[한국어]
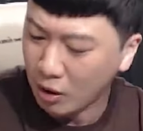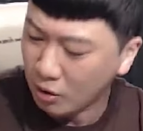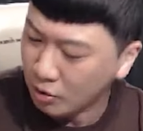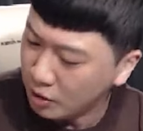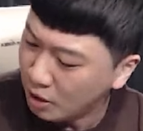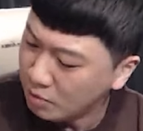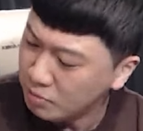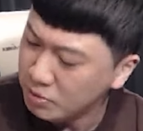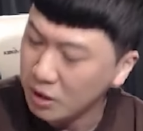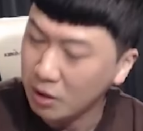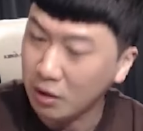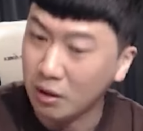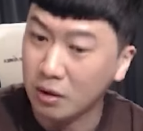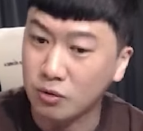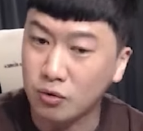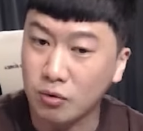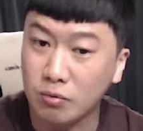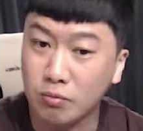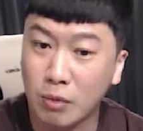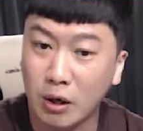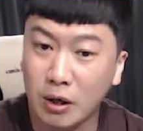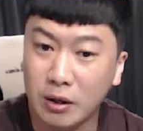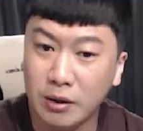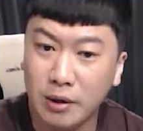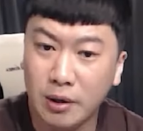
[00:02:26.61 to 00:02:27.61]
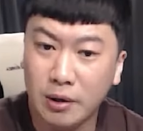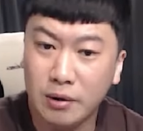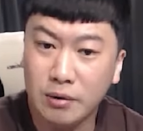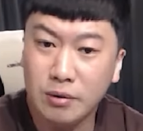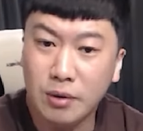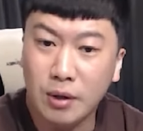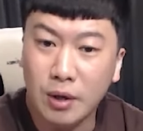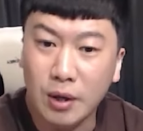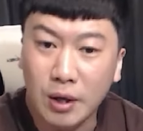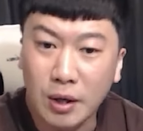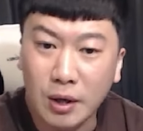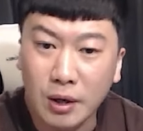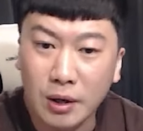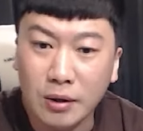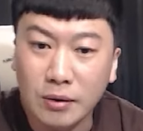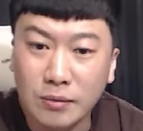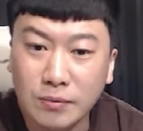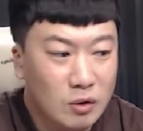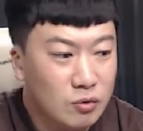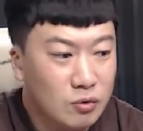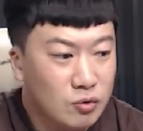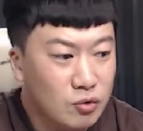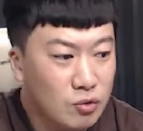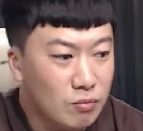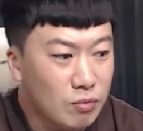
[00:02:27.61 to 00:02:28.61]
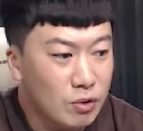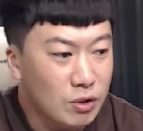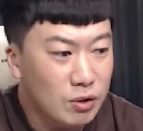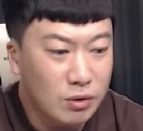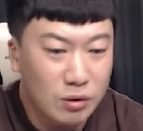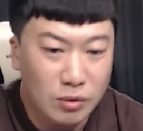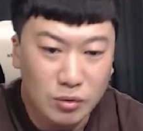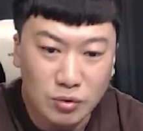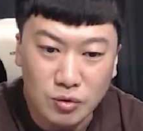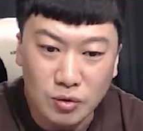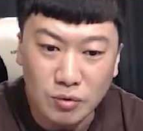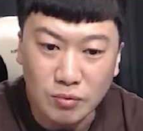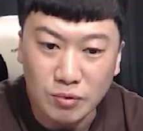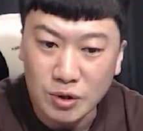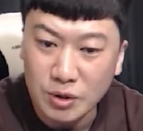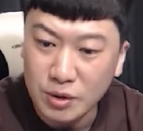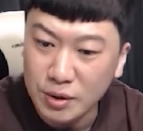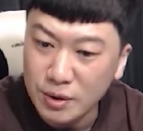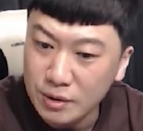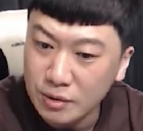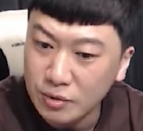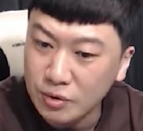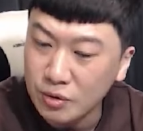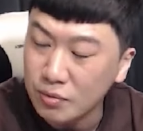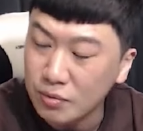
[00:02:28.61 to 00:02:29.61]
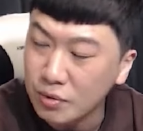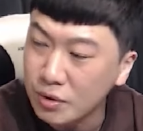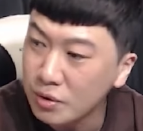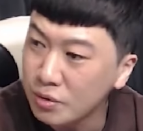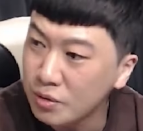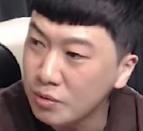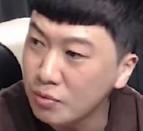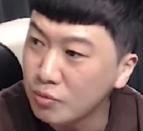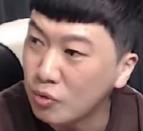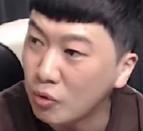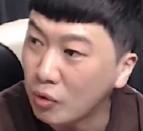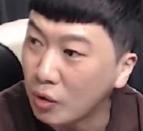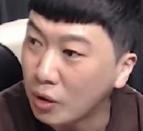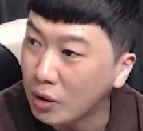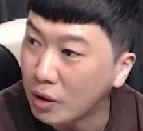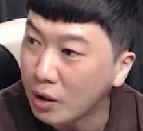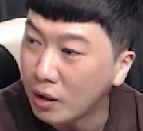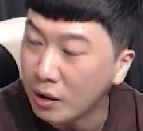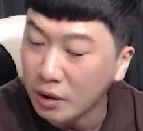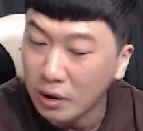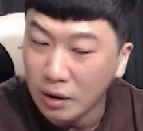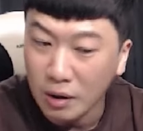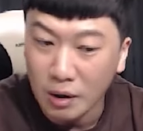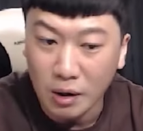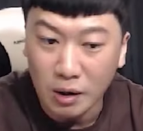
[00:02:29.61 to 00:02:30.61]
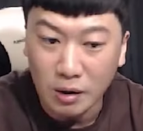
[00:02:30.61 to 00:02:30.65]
냄새가 좀 많이 나는데 좀 이런 걸 좀 신경을 좀 썼으면 좋겠다니까